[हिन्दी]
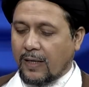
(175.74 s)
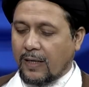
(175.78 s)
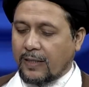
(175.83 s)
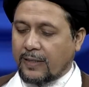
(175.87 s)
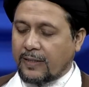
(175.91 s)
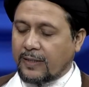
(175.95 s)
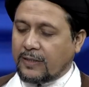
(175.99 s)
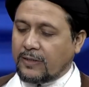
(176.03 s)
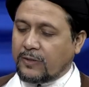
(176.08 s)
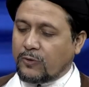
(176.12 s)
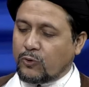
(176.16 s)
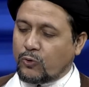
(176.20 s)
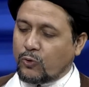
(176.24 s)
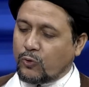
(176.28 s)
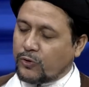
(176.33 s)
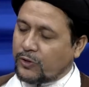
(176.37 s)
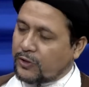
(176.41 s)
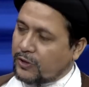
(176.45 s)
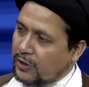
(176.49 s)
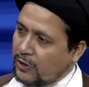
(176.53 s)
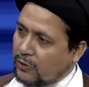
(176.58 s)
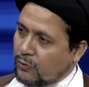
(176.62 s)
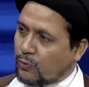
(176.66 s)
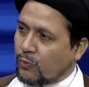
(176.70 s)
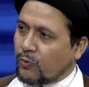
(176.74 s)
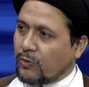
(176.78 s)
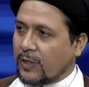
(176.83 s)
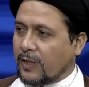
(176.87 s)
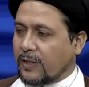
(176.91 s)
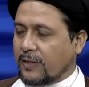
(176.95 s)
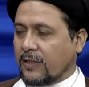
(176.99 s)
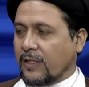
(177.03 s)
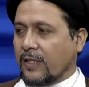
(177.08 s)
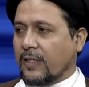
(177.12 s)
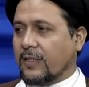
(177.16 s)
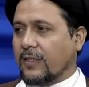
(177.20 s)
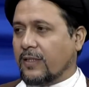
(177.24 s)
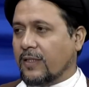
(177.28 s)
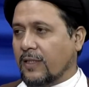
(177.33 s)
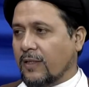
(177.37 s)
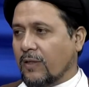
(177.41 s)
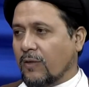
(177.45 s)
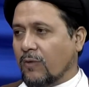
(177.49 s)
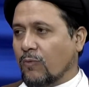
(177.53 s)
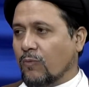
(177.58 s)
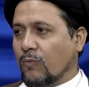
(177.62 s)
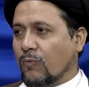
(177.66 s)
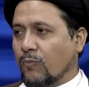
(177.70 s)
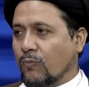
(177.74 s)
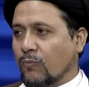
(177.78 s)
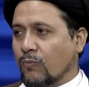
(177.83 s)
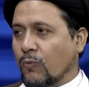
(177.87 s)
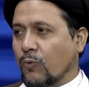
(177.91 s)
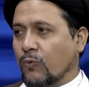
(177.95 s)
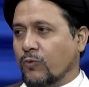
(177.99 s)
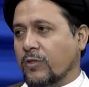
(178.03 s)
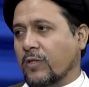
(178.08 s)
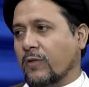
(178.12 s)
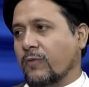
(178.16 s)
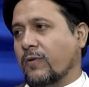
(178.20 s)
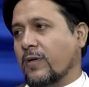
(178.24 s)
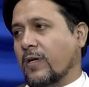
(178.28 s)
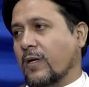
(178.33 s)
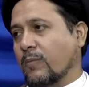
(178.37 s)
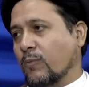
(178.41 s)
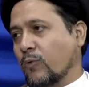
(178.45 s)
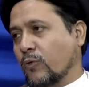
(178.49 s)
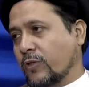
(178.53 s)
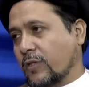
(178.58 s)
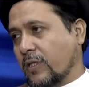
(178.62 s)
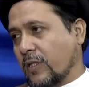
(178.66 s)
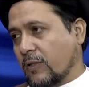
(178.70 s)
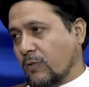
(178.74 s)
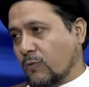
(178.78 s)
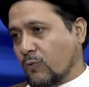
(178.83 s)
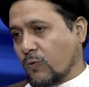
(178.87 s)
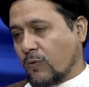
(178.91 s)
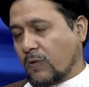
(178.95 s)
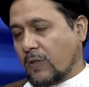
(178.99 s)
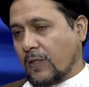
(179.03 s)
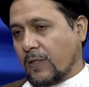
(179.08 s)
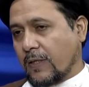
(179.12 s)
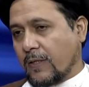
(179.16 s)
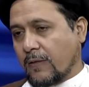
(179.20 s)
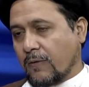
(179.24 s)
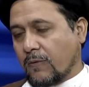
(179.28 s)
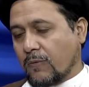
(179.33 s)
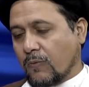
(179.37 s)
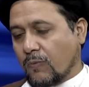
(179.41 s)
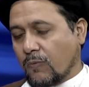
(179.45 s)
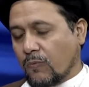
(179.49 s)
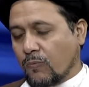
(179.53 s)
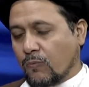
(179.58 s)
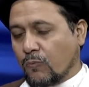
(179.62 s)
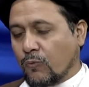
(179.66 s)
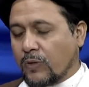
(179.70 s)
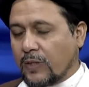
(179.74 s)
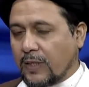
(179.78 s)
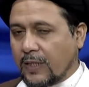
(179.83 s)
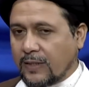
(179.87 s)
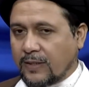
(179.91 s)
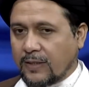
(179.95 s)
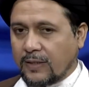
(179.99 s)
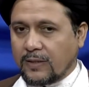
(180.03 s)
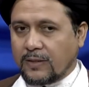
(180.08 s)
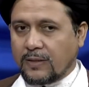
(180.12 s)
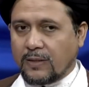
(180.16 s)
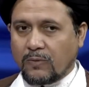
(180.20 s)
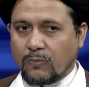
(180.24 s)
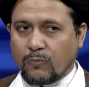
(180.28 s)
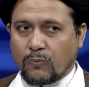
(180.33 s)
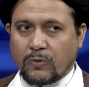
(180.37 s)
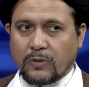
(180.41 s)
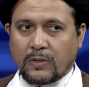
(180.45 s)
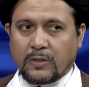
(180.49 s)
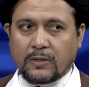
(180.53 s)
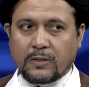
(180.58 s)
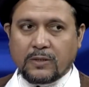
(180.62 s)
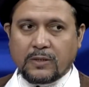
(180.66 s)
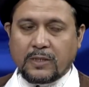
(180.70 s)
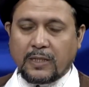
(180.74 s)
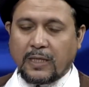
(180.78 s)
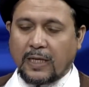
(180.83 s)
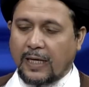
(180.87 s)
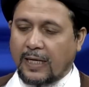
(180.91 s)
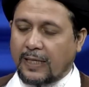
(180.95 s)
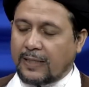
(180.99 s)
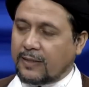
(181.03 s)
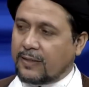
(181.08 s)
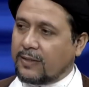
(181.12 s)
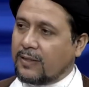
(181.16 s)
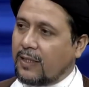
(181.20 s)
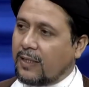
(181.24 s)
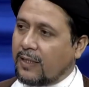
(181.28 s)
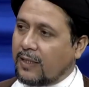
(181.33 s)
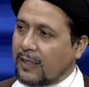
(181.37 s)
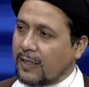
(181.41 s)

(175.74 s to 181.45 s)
लेकिन जो चीज़ होना चाहिए वो उसे फरामोश कर चुका है वो क्या चीज़ है वो इसके अंदर